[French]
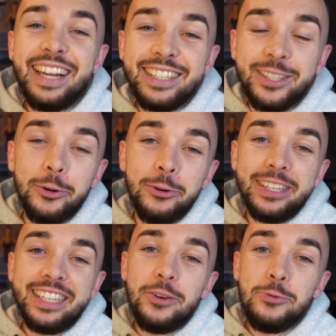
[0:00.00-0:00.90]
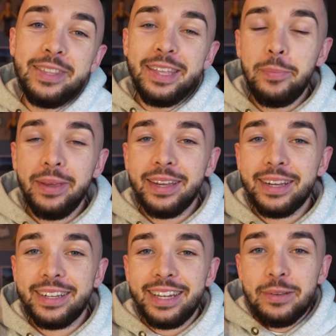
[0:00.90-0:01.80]
Là-dedans, il y a une des
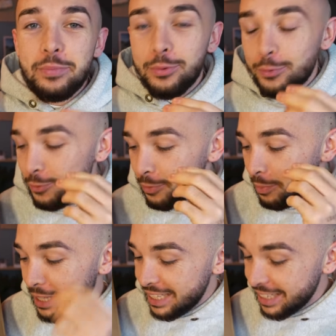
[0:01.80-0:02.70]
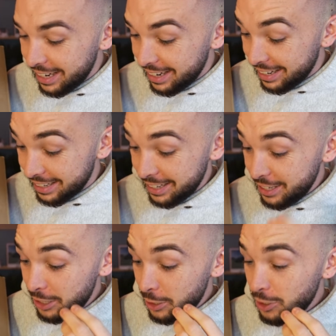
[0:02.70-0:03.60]
paires les plus bizarres.
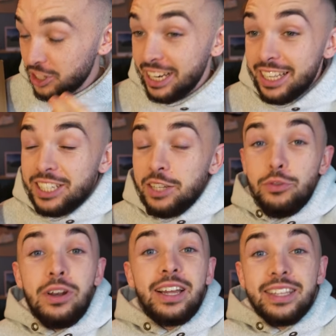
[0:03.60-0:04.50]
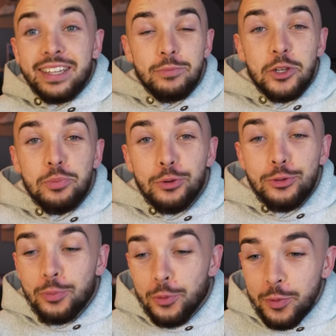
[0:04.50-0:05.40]
J'allais dire que j'ai vu de l'année, mais je pense
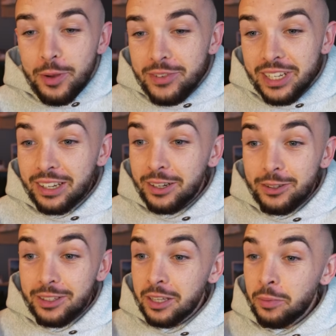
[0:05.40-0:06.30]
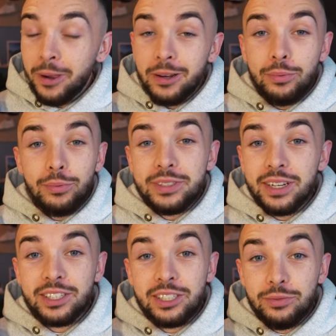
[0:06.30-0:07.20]
qu'on peut même dire euh, une des paires les plus
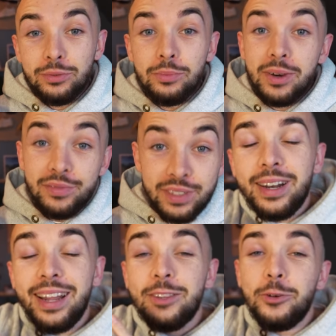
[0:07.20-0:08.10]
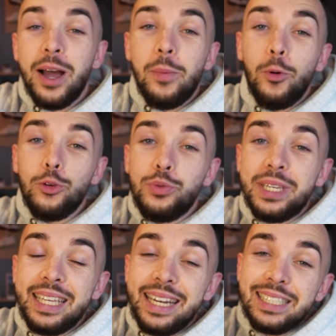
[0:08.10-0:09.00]
bizarres que j'ai vu de ma vie. Là-dedans, il y a un produit
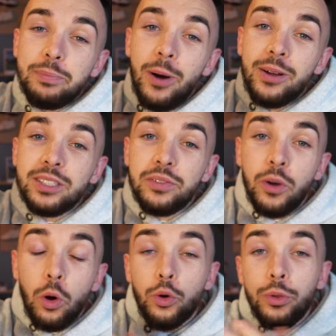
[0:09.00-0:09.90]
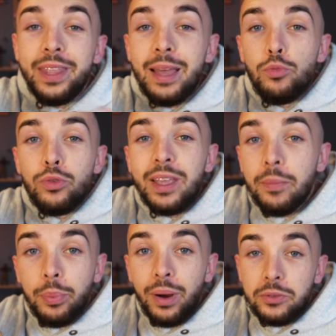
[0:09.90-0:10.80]
qui laisse pas indifférent, que t'aimes ou
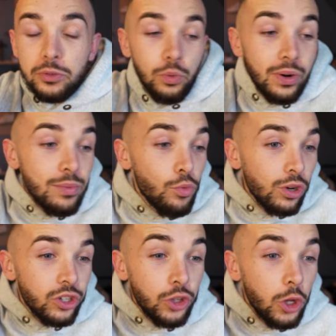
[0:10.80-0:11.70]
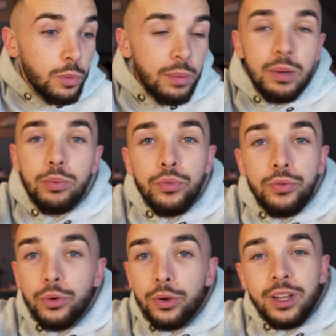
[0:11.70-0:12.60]
t'aimes pas, que ce soit les moins jeunes, même les plus
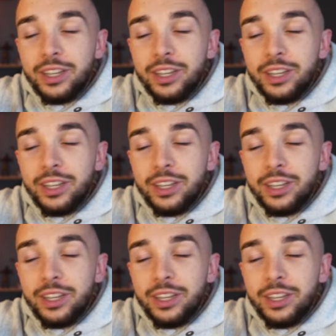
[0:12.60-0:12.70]
vieux.